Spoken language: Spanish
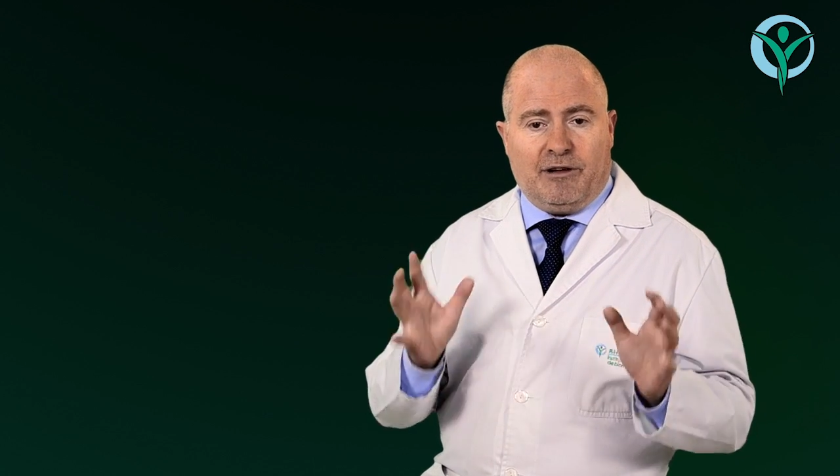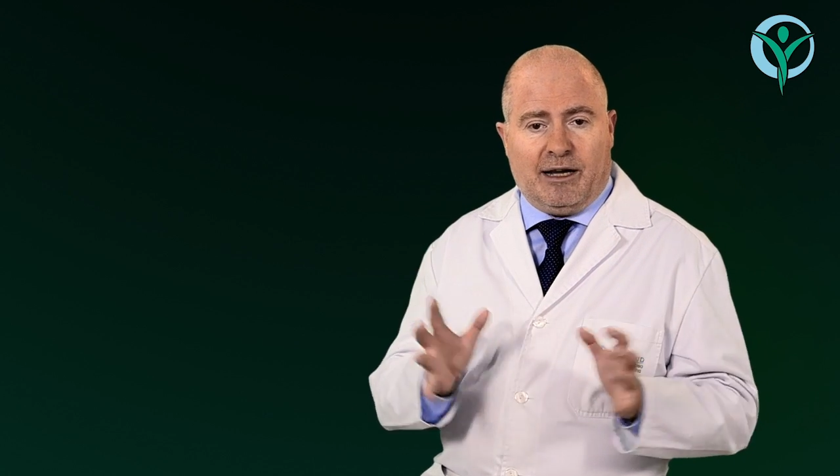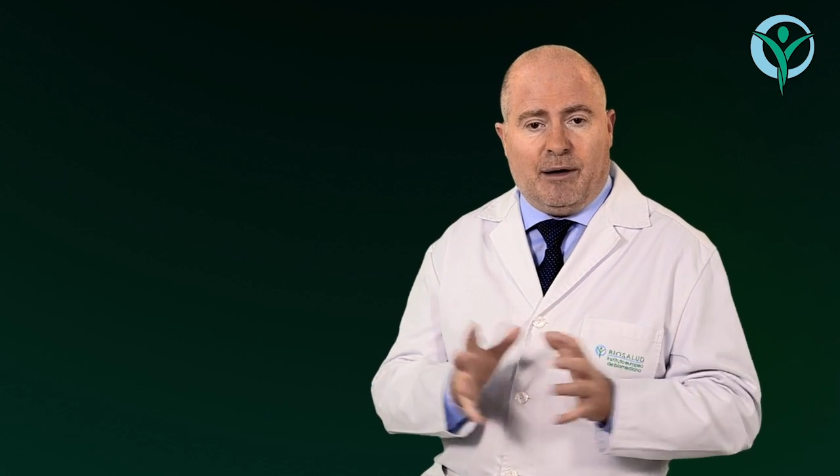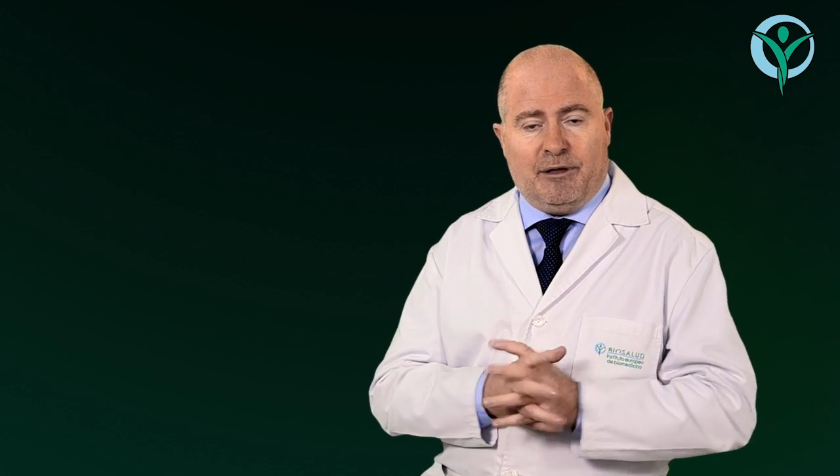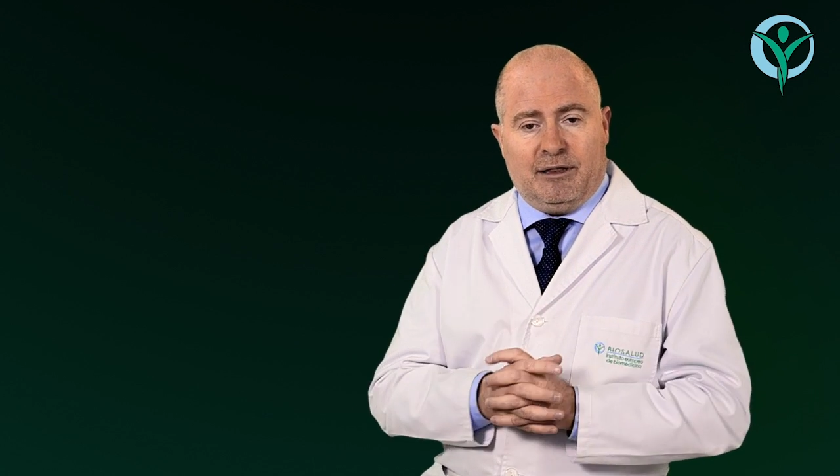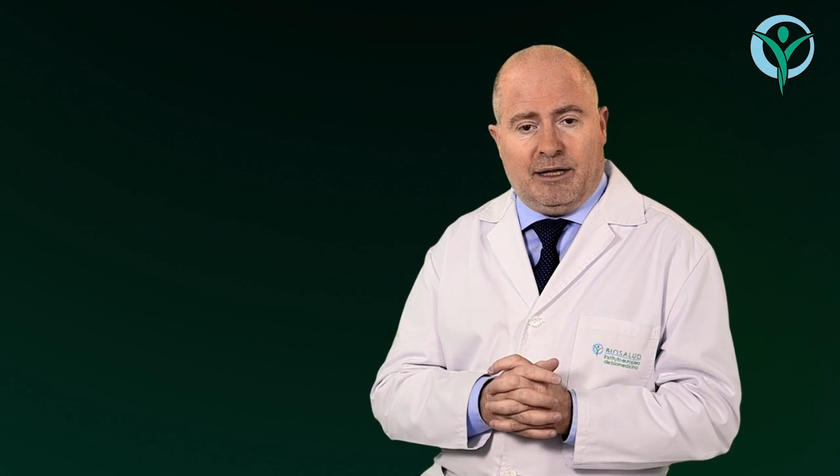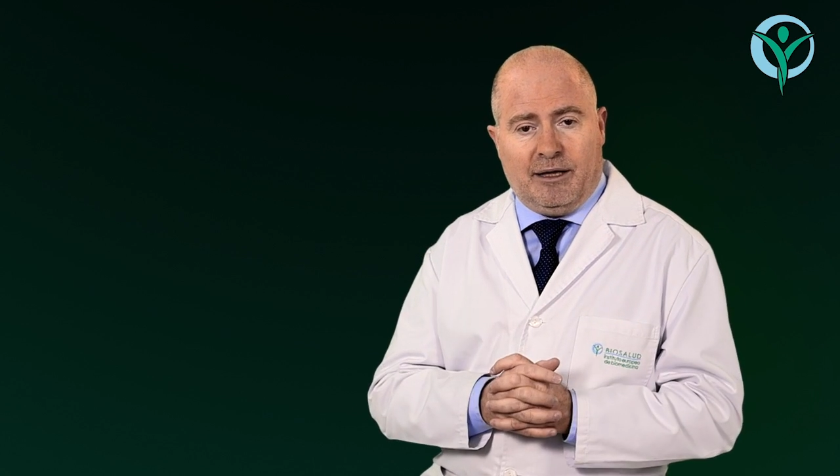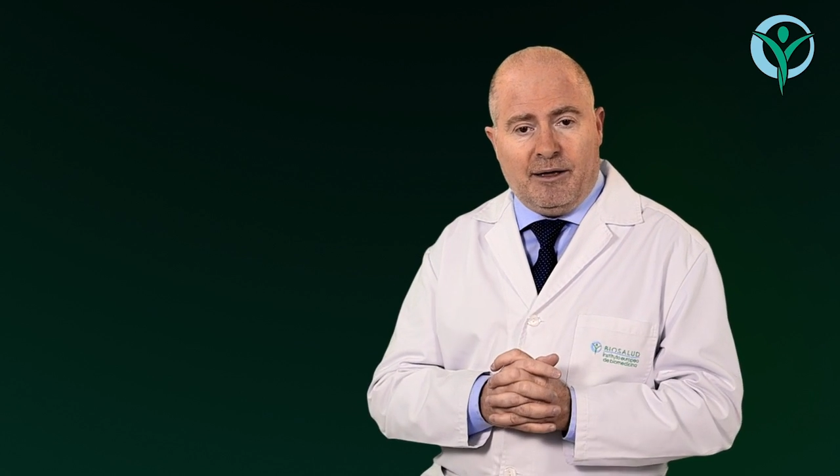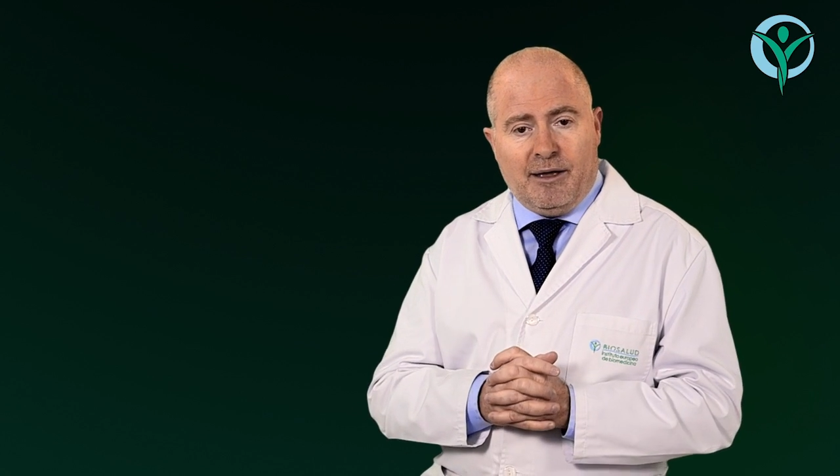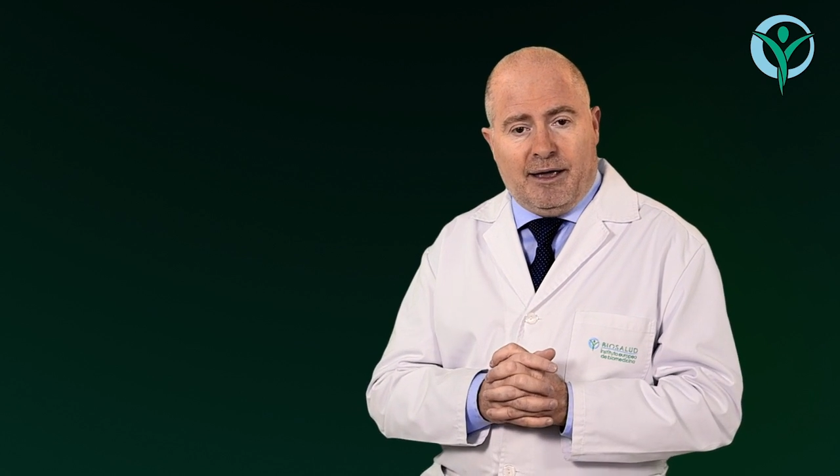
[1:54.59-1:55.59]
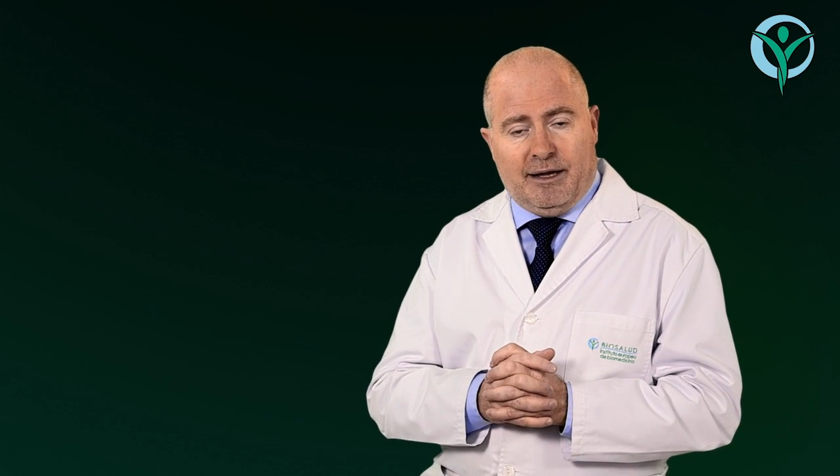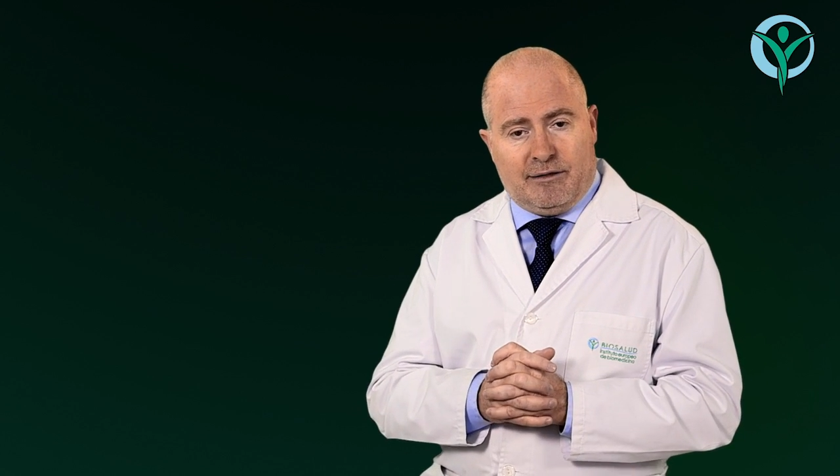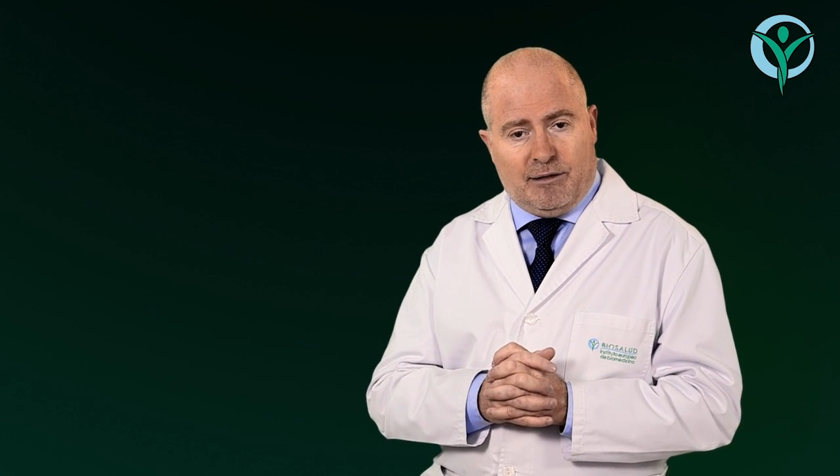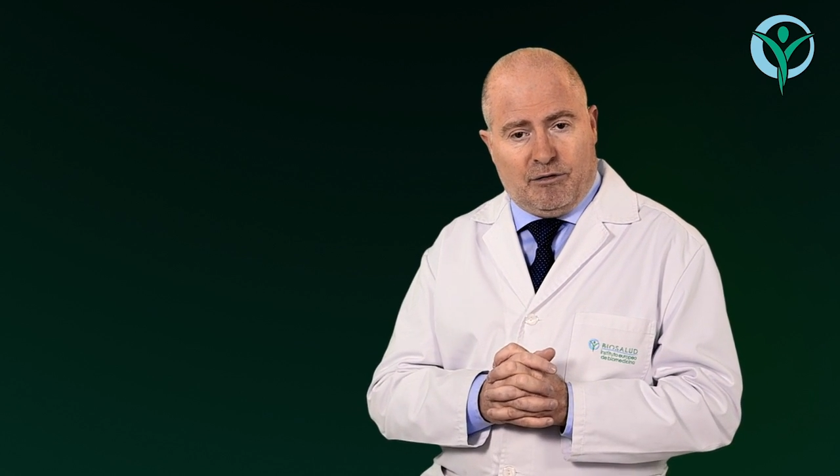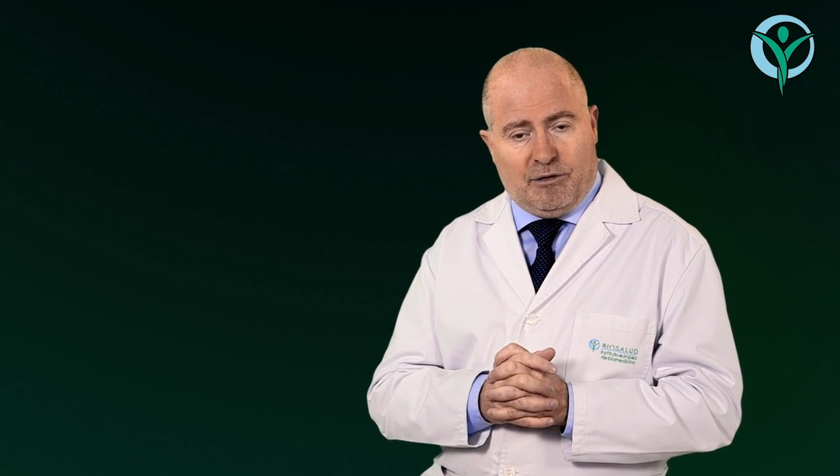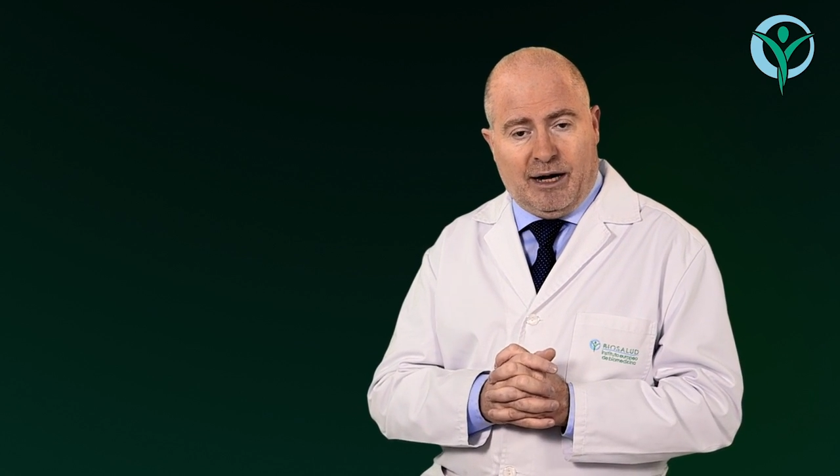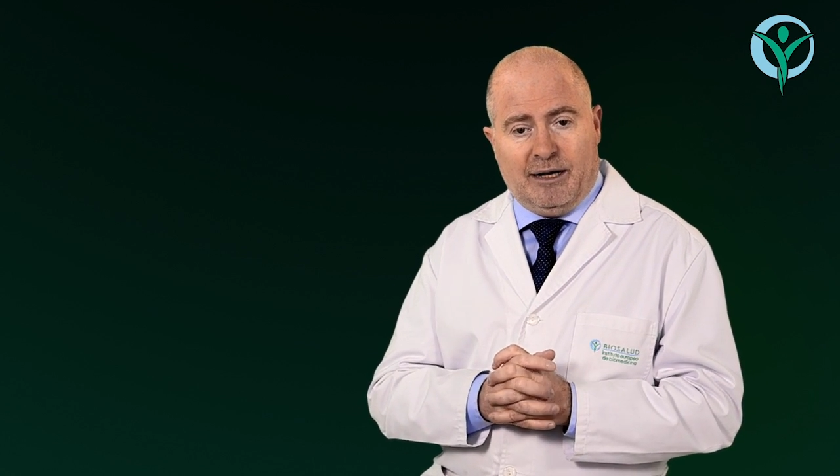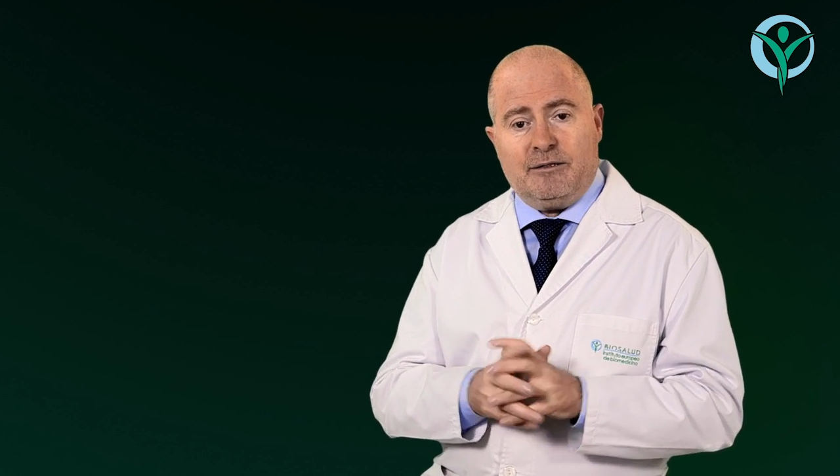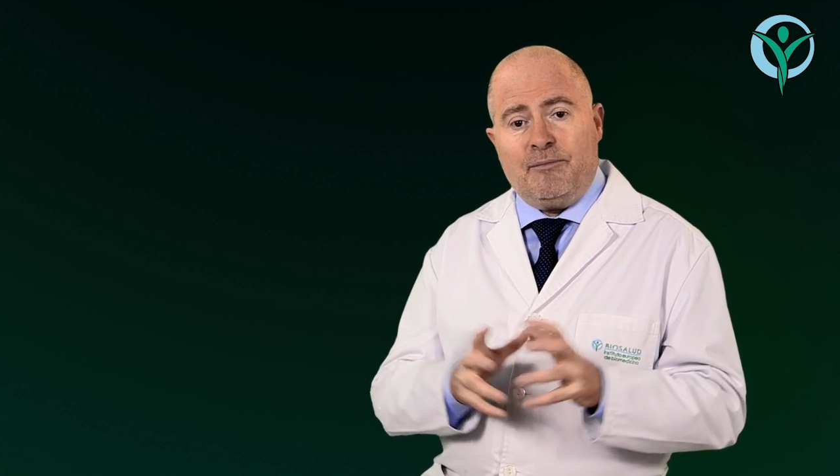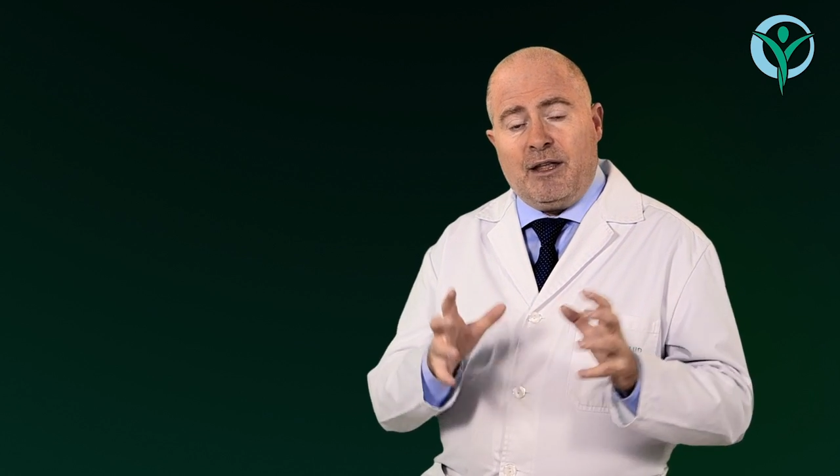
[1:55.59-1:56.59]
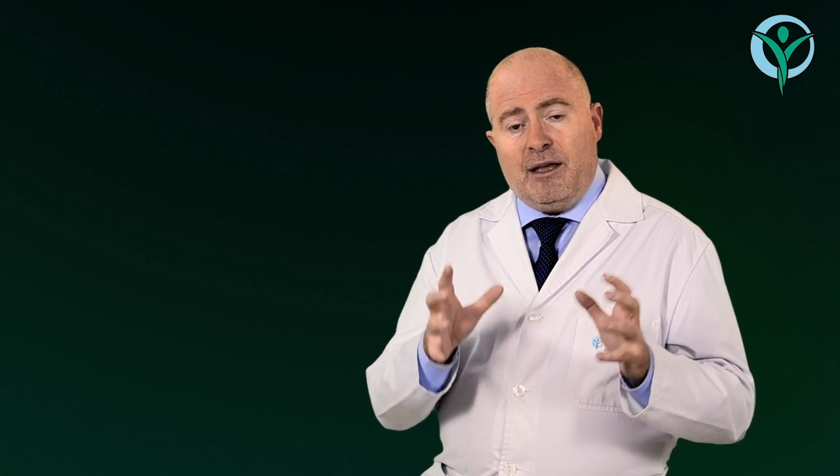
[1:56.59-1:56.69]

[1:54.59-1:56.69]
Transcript: francamente excepcionales.